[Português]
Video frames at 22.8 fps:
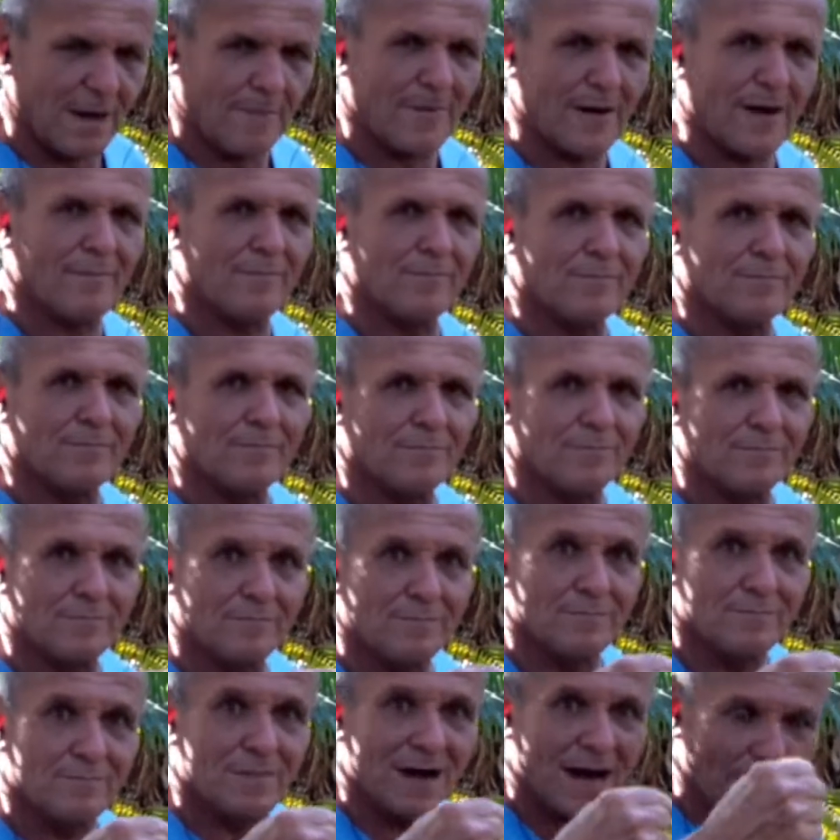Vamos conhecer a
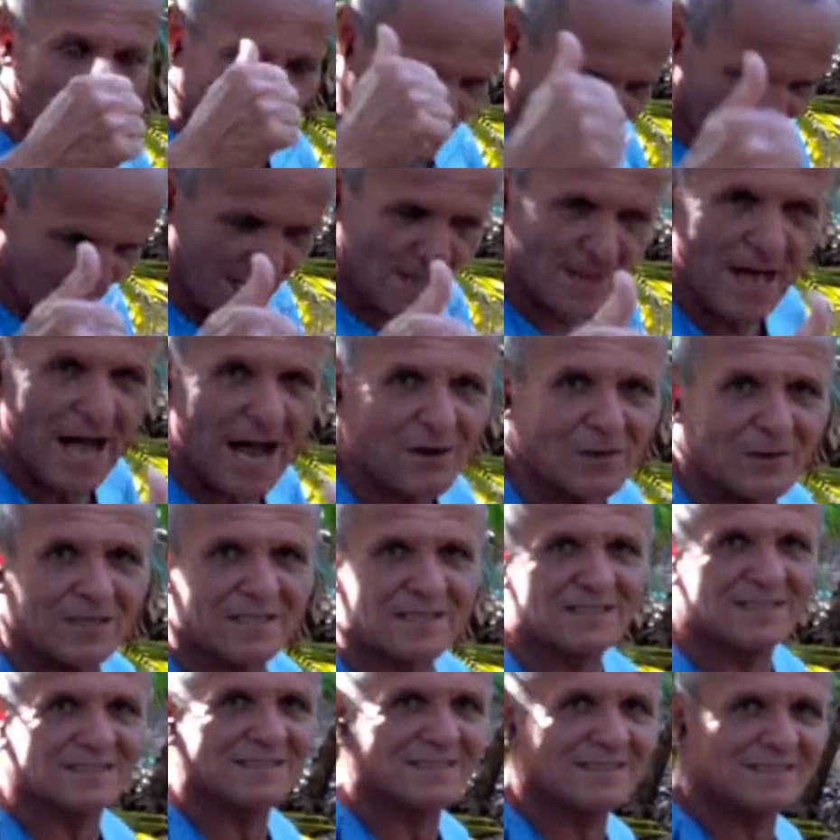mina? A mina d'água.
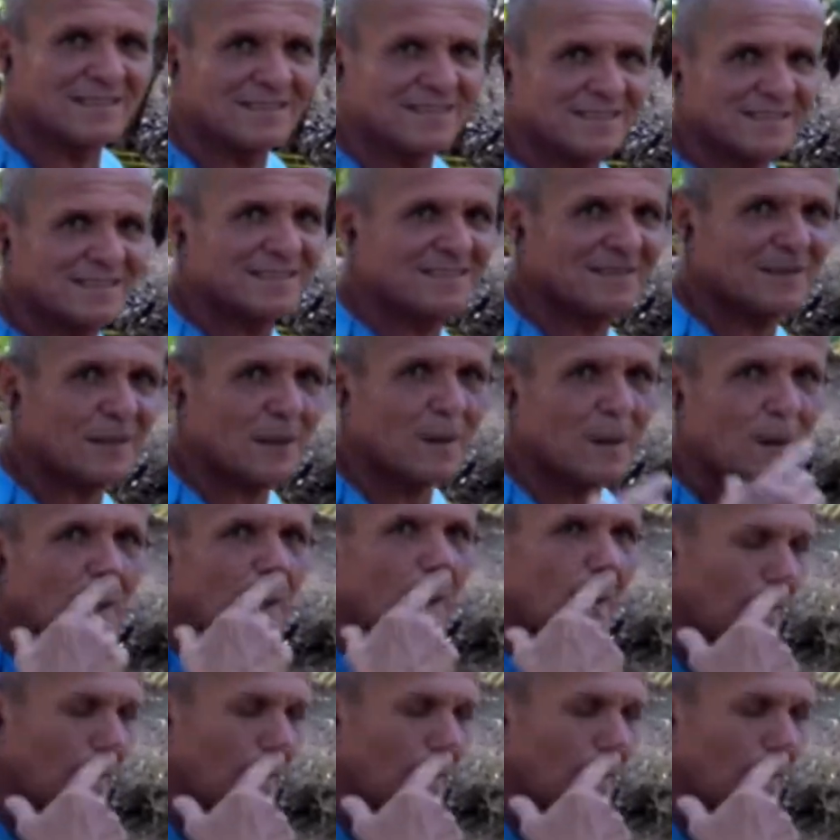Você nos leva lá, Celino?